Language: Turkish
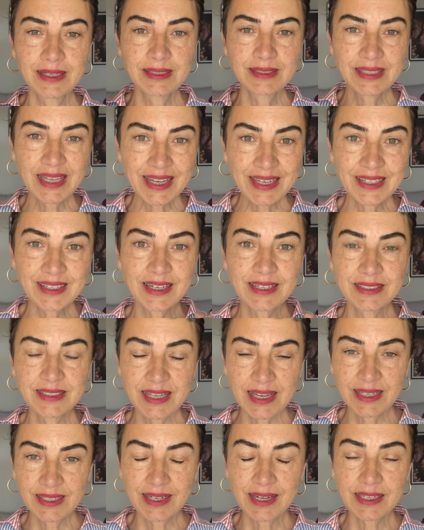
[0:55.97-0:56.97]
tekrar
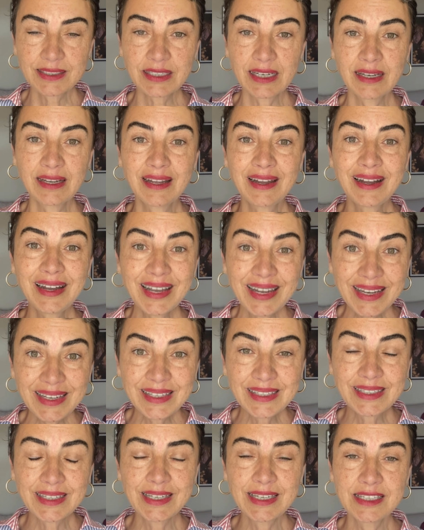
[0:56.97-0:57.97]
tekrar aynı
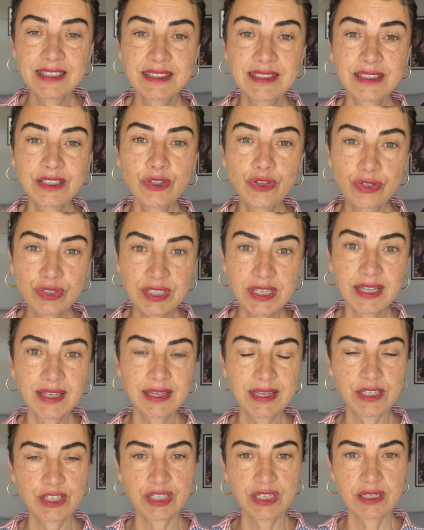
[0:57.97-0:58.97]
kayıtları gözden
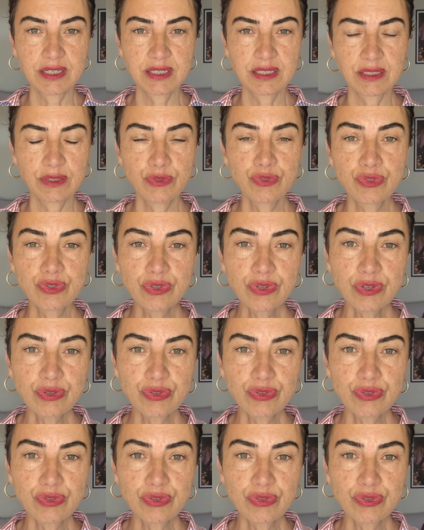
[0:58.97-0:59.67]
geçiririz. Üstüne